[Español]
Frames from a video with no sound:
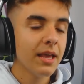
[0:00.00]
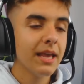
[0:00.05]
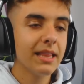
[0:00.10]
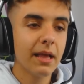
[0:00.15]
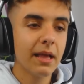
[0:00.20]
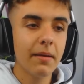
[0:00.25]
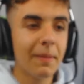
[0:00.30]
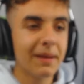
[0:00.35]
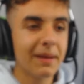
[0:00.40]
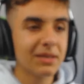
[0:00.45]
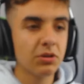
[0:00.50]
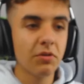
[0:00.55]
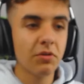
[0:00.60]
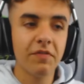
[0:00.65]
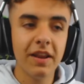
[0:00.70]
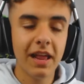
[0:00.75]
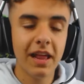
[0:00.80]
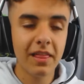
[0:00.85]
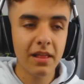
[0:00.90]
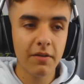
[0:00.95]
Y también paso
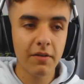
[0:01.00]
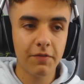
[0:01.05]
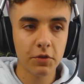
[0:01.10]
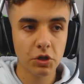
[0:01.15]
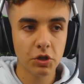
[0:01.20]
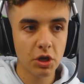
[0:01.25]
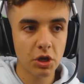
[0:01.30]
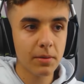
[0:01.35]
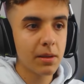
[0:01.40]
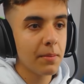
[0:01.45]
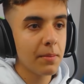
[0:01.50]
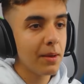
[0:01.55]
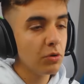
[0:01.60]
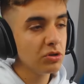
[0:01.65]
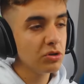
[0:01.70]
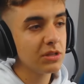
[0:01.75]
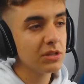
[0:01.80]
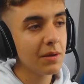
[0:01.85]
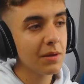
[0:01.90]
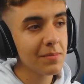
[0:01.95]
final del Photoshop que me
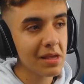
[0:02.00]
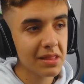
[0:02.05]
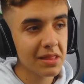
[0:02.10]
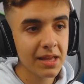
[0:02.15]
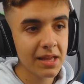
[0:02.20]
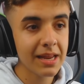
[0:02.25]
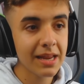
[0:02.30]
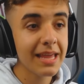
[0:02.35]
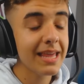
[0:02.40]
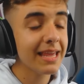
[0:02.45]
gusta a mí hacer